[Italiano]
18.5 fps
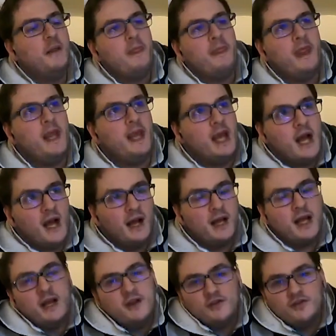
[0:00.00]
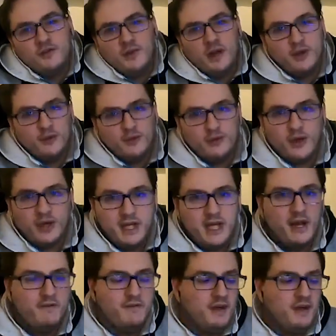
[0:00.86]
e anche soprattutto a chi
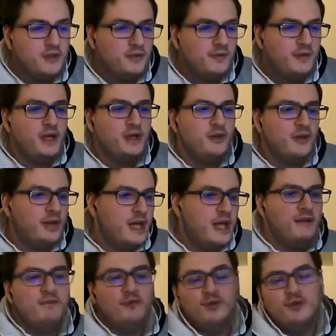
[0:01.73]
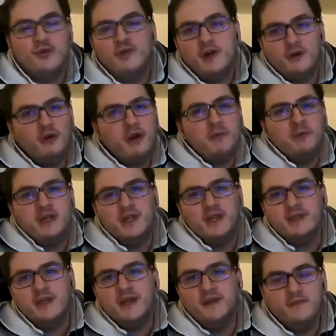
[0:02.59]
ha vinto i vari tornei ha voluto fare una mini
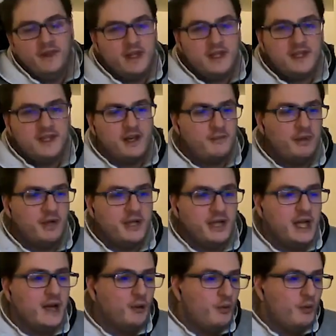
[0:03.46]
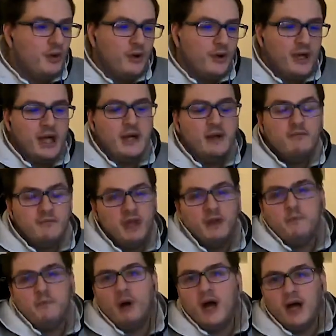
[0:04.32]
intervista per dire quello che gli è
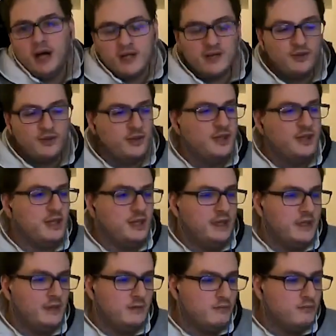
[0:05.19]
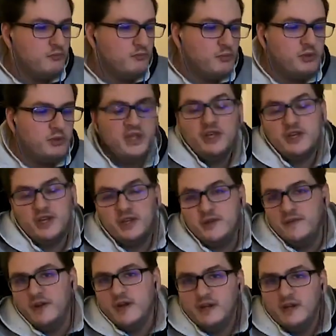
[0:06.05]
parso di se si è
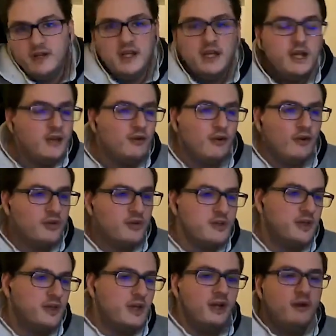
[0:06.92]
divertito, se